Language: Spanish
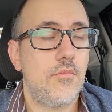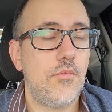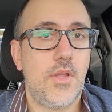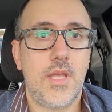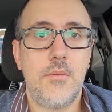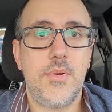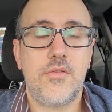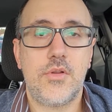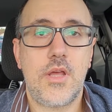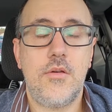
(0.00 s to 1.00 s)
Uno se queda
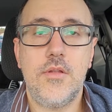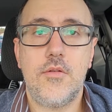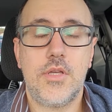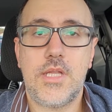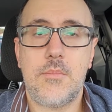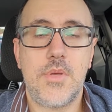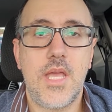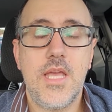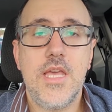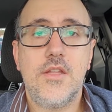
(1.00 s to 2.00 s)
impresionado y Loki
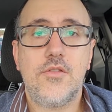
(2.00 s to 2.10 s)
también.